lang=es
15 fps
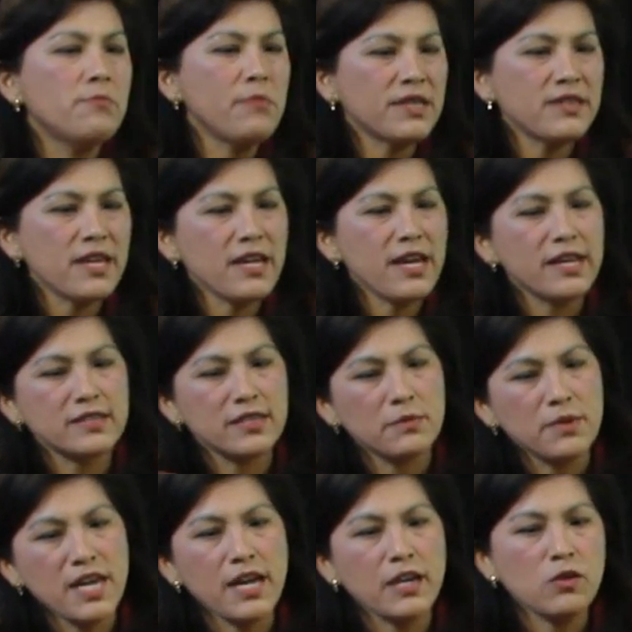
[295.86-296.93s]
Más allá, si
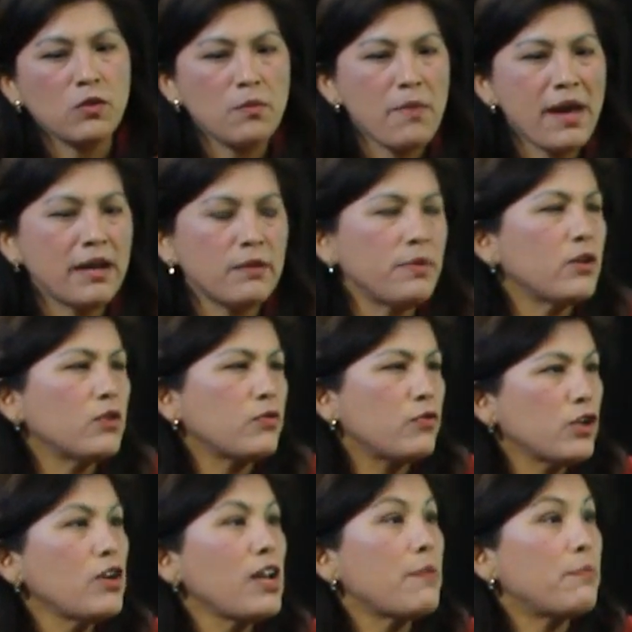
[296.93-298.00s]
bien o mal, pero
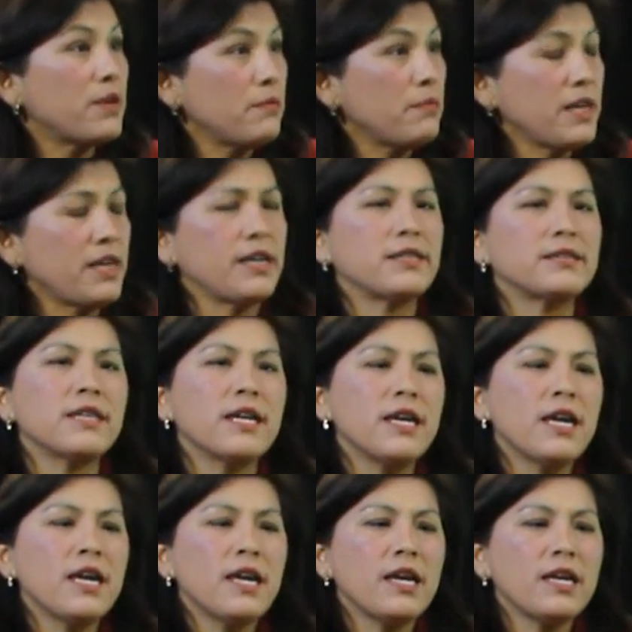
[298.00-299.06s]
fueron las primeras.
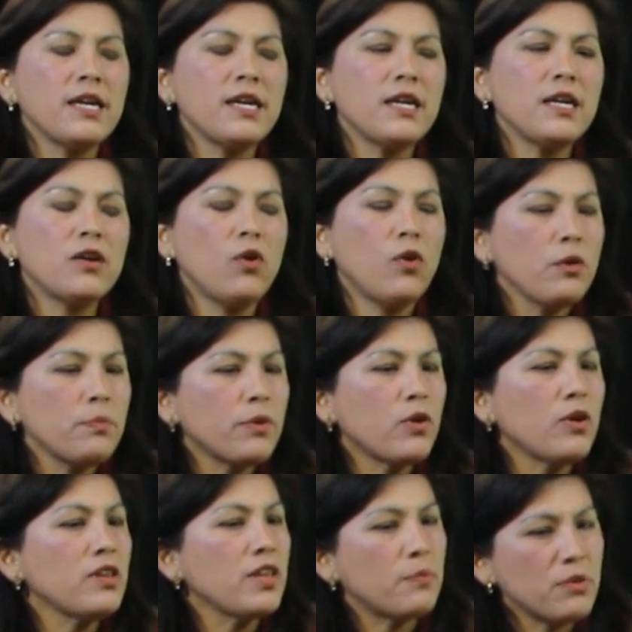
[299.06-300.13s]
Y hoy por
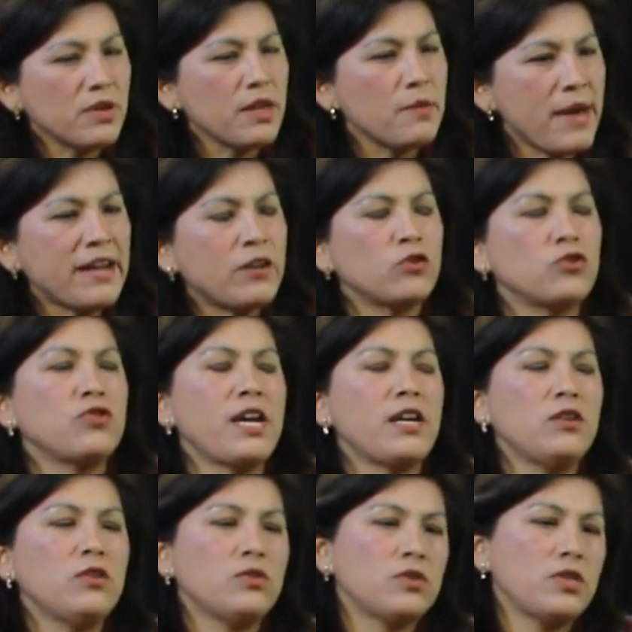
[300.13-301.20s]
hoy, después de varios
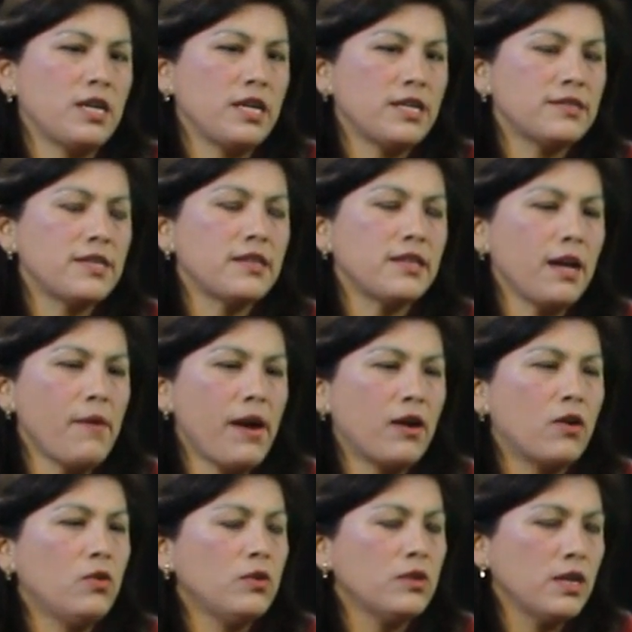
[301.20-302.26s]
años en este
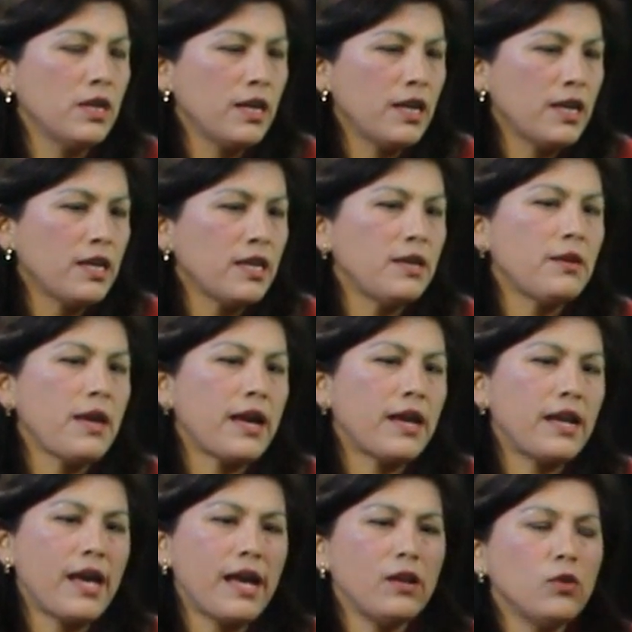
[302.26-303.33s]
trabajo y a
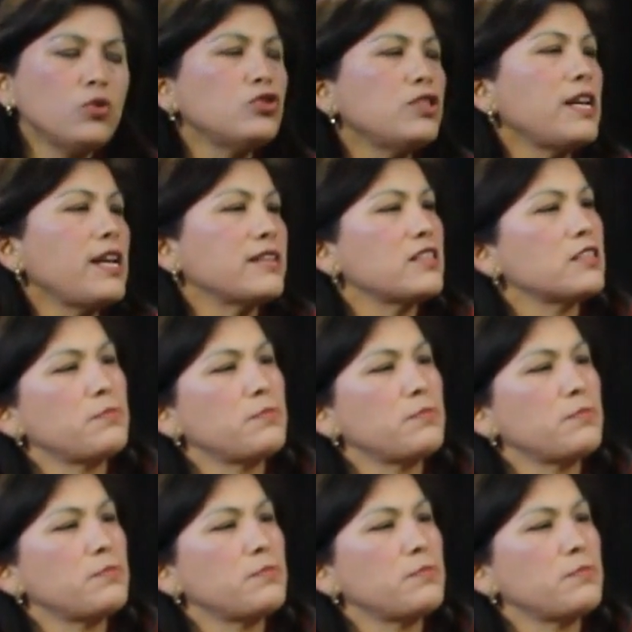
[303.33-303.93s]
la luz de las